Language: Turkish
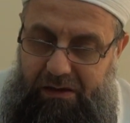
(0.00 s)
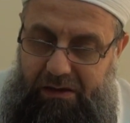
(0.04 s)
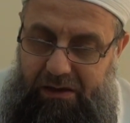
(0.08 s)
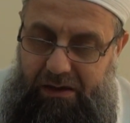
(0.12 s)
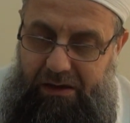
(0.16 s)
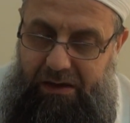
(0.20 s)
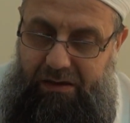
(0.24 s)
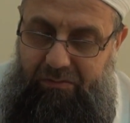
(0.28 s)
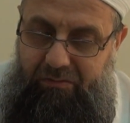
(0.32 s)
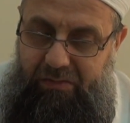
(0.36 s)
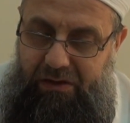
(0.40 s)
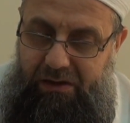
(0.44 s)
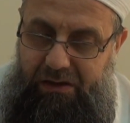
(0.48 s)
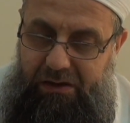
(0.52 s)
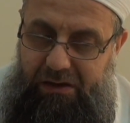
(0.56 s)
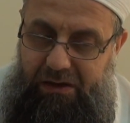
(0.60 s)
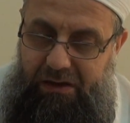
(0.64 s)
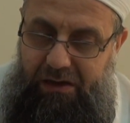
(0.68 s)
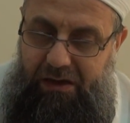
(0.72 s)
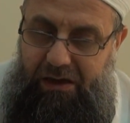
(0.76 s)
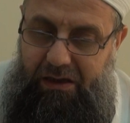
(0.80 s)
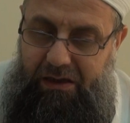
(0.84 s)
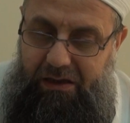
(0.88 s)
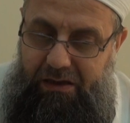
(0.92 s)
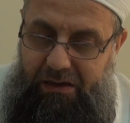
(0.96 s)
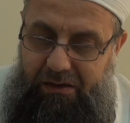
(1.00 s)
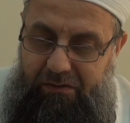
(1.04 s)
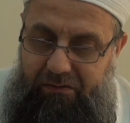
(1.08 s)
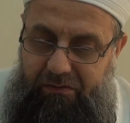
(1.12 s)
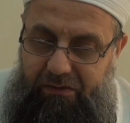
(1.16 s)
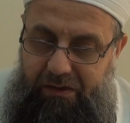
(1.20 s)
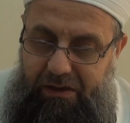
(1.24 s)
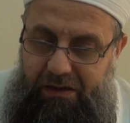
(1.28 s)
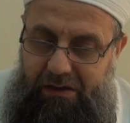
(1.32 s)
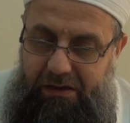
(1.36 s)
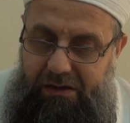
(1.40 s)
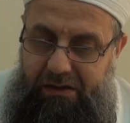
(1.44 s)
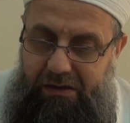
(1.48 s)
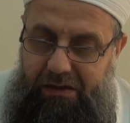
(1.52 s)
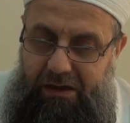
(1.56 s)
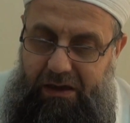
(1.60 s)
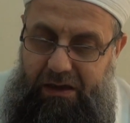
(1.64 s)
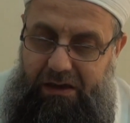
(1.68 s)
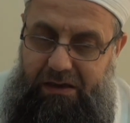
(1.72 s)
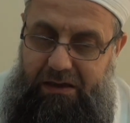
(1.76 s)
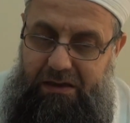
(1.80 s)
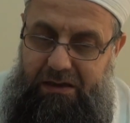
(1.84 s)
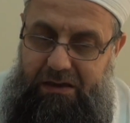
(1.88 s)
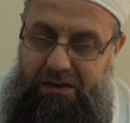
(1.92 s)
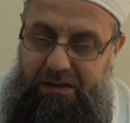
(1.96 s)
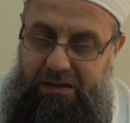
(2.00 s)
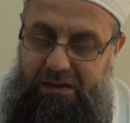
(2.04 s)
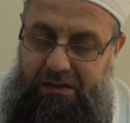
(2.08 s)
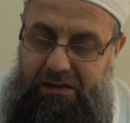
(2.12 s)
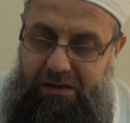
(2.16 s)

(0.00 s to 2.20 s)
Neden min itlakil fiilin nakısı?